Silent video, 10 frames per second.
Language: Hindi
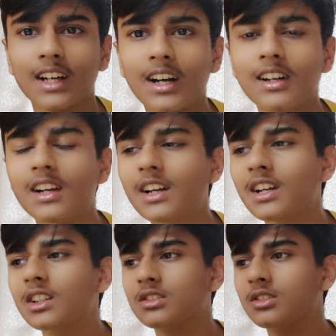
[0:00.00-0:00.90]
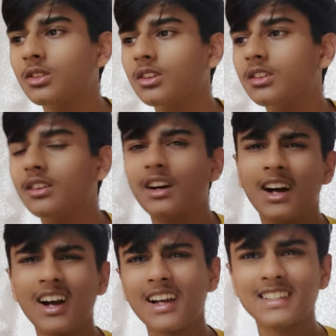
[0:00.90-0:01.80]
था सो
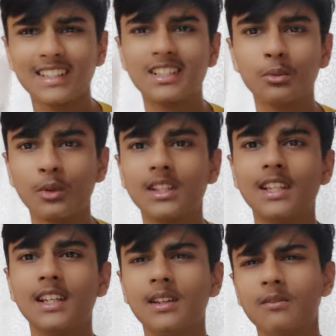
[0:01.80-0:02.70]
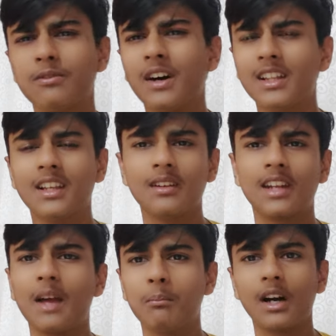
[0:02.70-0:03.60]
हाँ गाइस अच्छी मूवी थी फन है
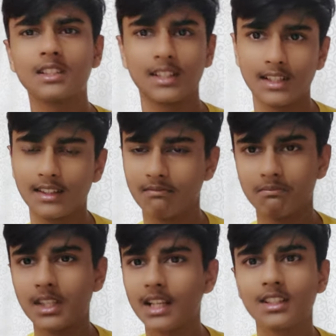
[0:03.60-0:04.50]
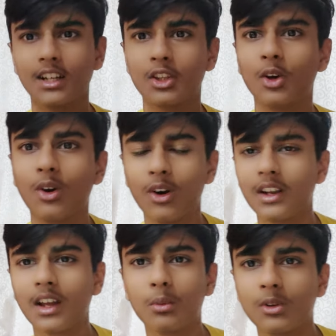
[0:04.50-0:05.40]
टाइम पास है देख सकते हो
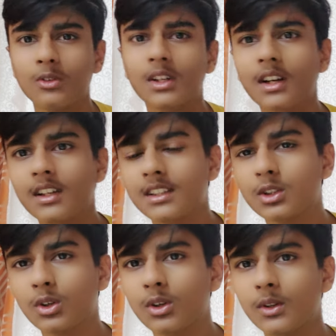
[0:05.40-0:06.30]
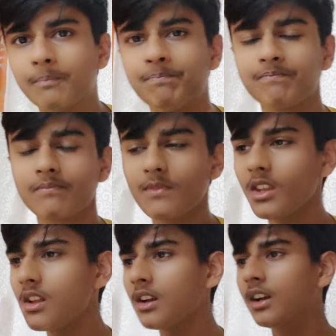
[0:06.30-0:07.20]
और क्या बोल तो
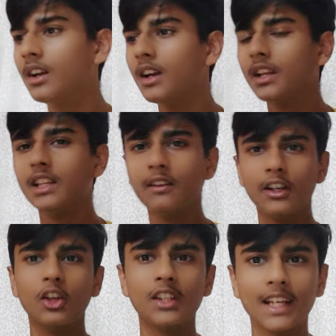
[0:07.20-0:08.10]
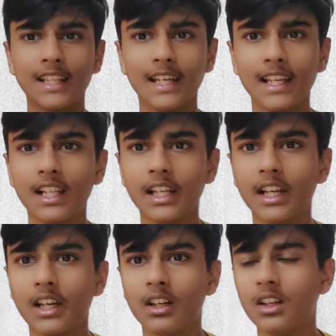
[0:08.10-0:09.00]
ये वीडियो देखने के लिए